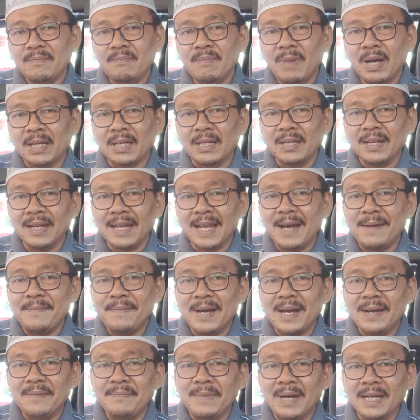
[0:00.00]
makin
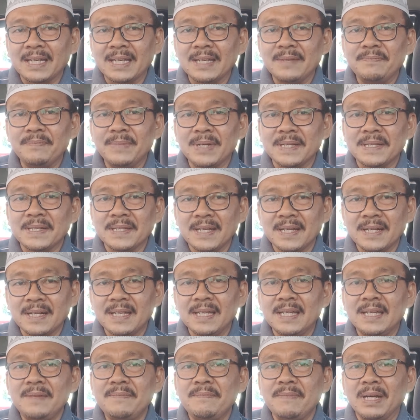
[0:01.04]
lama makin
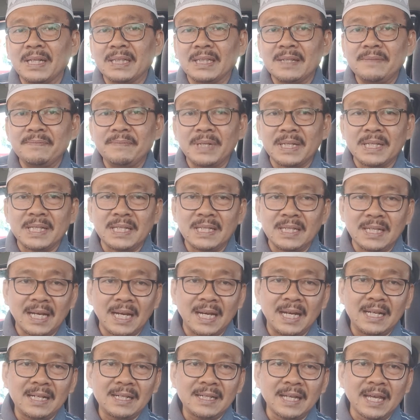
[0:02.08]
berseri, makin
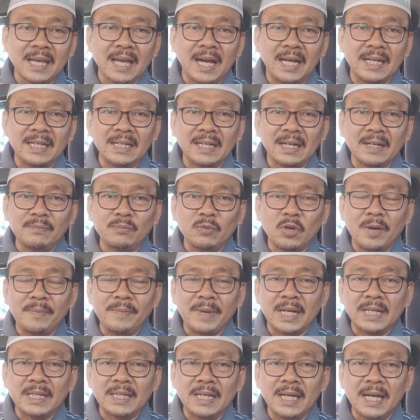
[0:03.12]
bersinar kehadiran
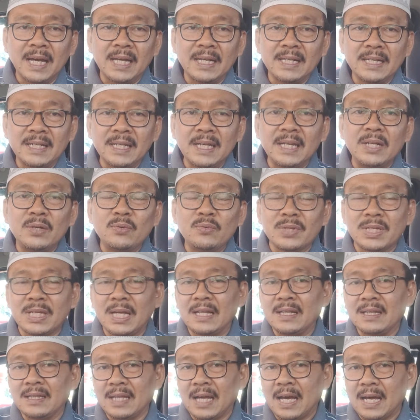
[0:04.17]
Muhammadiyah di
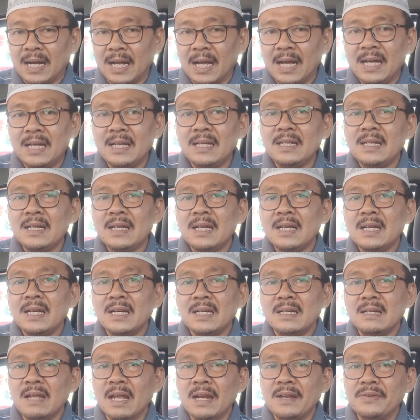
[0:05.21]
Nusantara
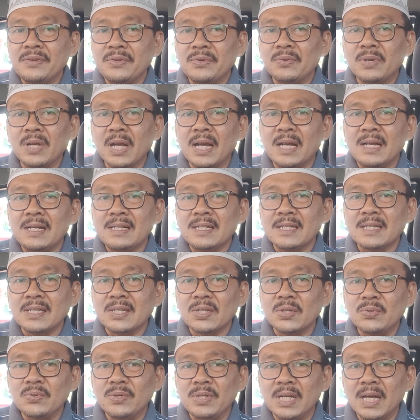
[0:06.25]
dan juga
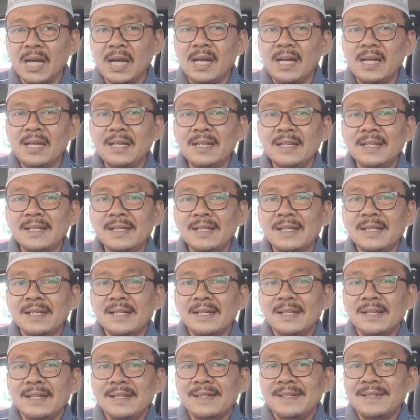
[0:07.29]
sudah
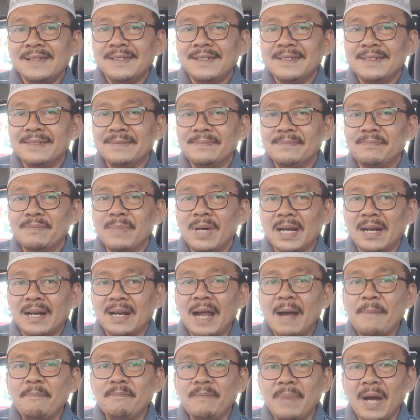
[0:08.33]

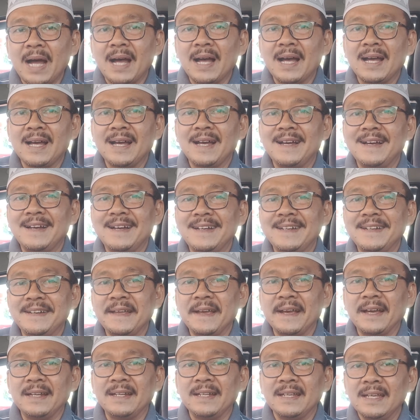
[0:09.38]
merambah
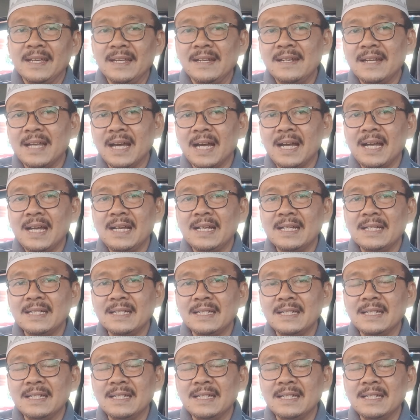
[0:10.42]
dengan indah